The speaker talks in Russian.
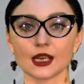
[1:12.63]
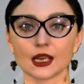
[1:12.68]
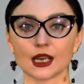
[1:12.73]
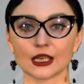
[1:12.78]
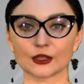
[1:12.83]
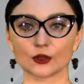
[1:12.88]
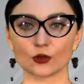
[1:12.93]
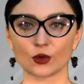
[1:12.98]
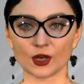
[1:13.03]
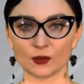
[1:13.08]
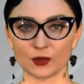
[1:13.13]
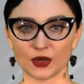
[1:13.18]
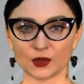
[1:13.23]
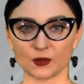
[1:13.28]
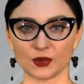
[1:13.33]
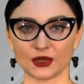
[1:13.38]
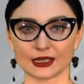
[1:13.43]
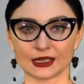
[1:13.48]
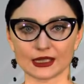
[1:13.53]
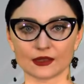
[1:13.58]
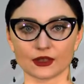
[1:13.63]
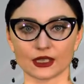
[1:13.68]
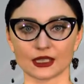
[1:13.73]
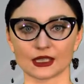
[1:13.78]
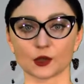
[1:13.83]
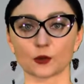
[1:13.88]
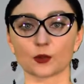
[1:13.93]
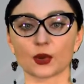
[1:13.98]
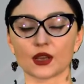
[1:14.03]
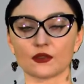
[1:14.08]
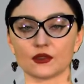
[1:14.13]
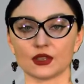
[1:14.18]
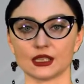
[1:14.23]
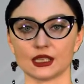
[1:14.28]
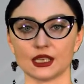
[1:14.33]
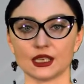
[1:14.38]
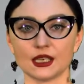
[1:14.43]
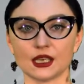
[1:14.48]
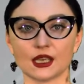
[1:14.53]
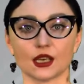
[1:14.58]
который предписывает
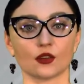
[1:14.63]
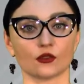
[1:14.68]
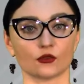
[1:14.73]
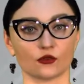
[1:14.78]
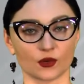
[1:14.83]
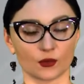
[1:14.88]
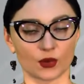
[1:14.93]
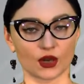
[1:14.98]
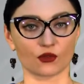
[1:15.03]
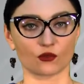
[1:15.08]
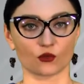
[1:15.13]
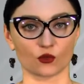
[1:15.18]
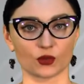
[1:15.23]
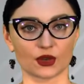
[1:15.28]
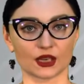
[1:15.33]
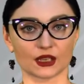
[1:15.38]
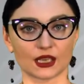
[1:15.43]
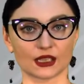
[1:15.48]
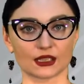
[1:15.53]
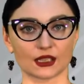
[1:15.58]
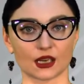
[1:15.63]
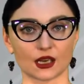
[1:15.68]
проведение выборов губернатора